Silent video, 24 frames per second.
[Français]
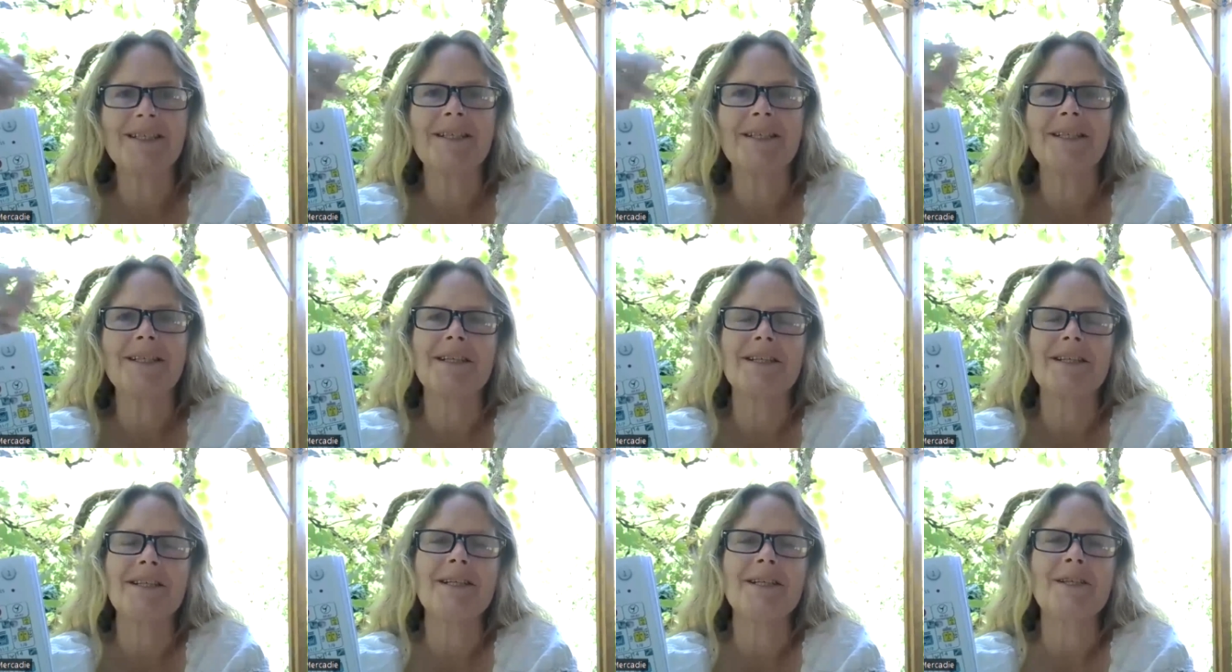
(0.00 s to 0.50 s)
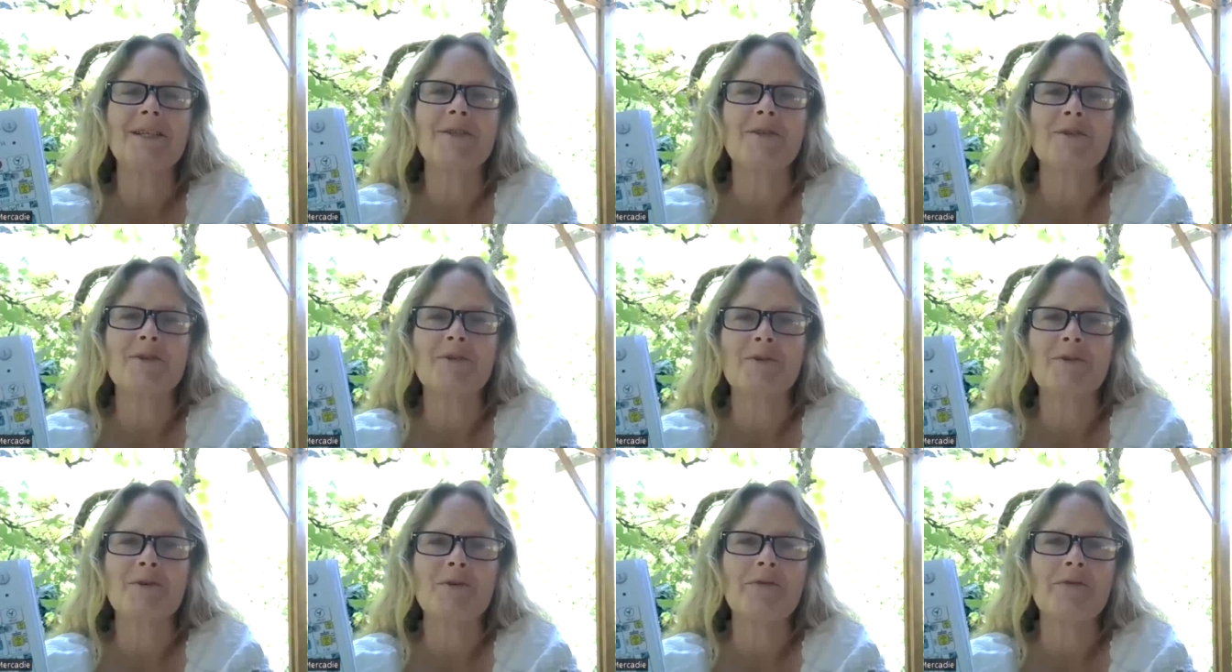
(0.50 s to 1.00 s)
c'est-à-dire
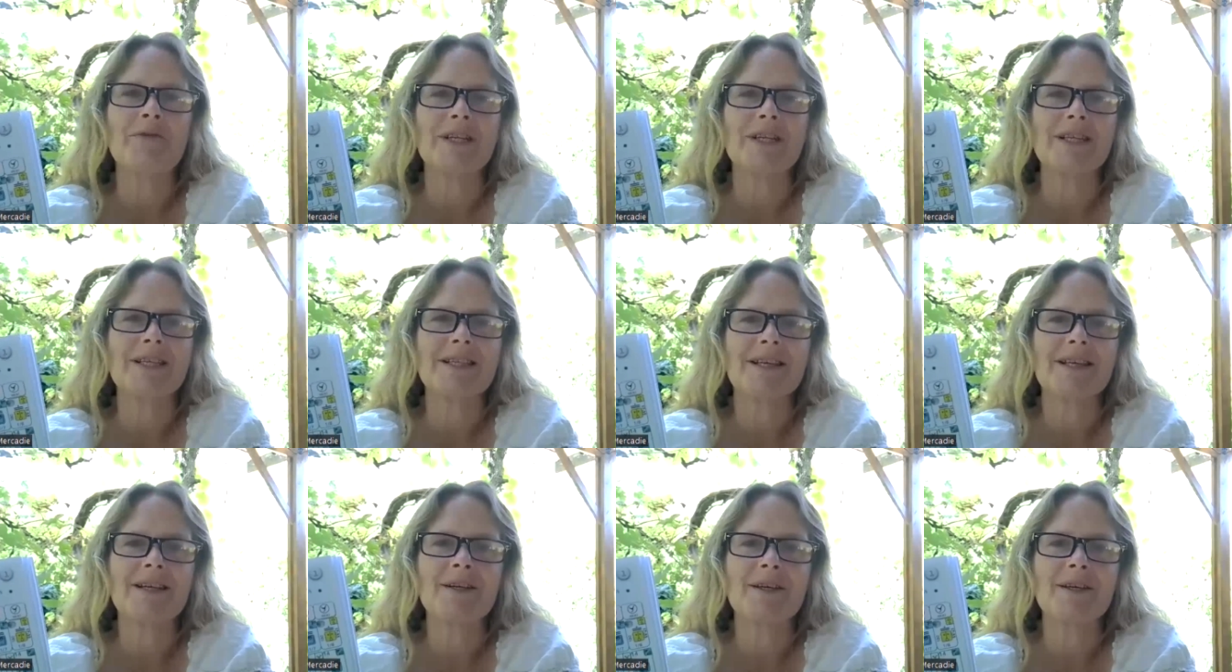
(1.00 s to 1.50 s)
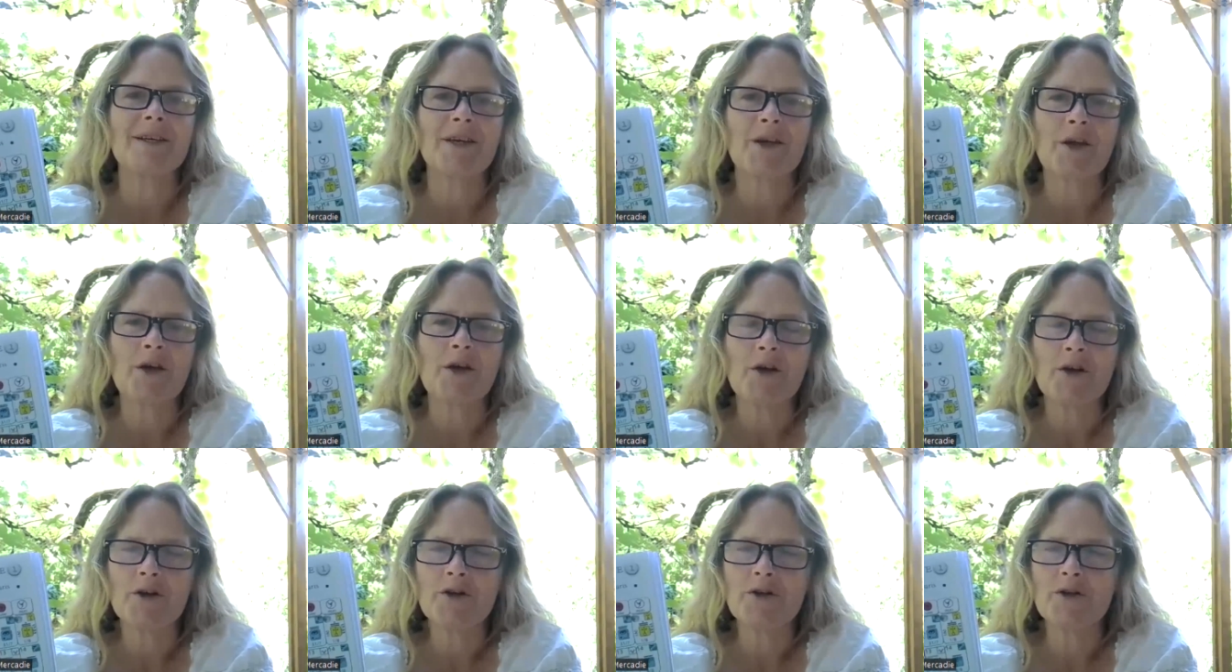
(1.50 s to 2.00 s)
jusqu'au 25
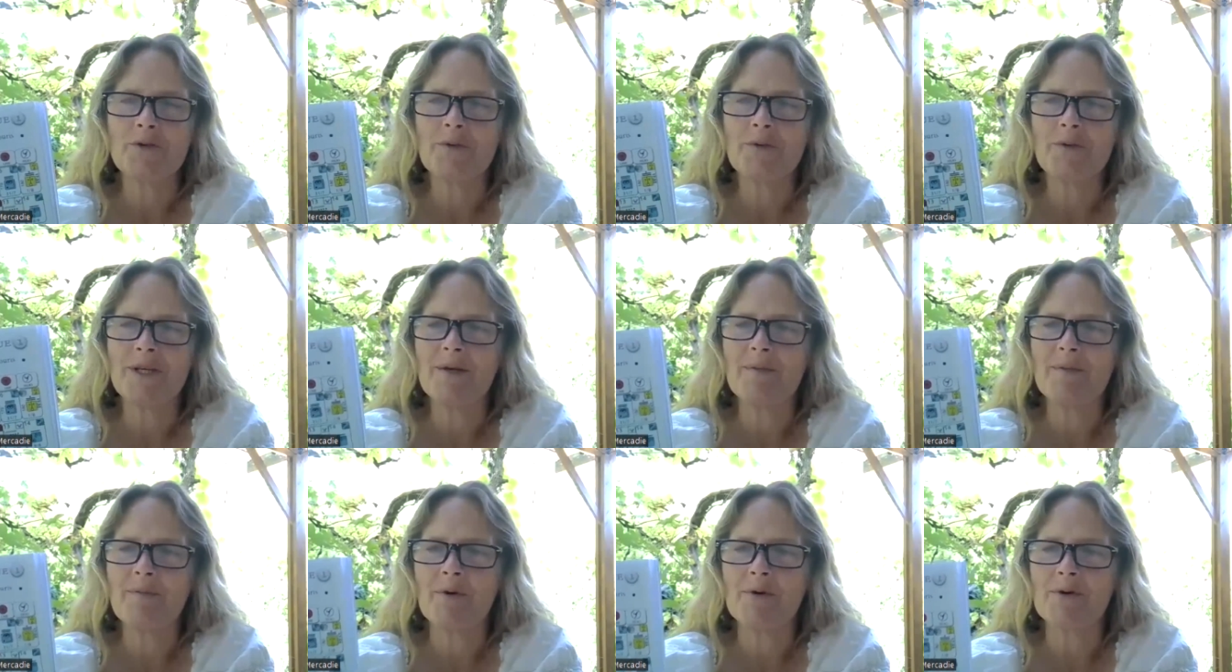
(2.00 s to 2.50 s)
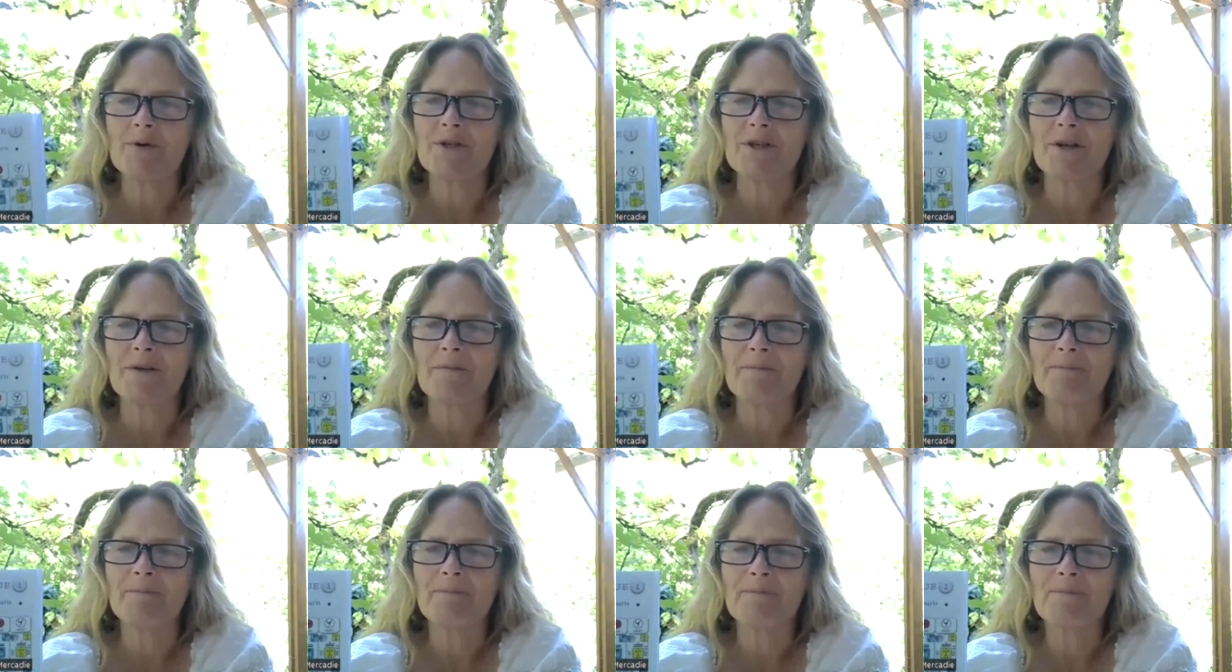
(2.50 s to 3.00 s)
juillet
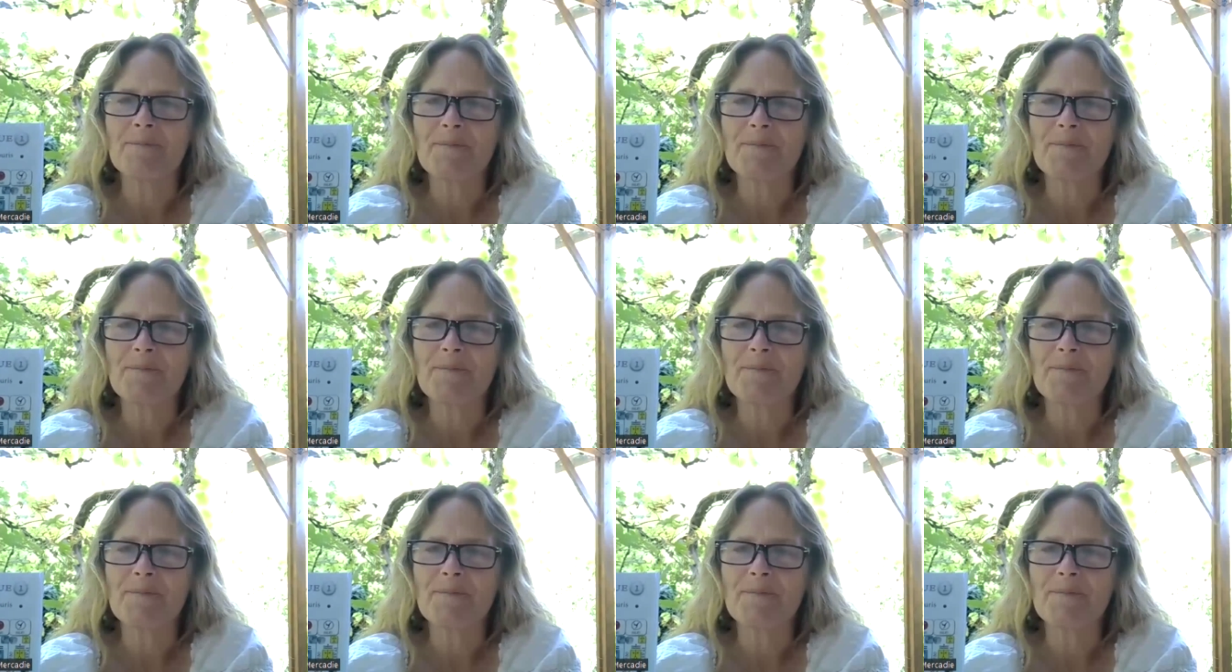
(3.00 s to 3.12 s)
prochain.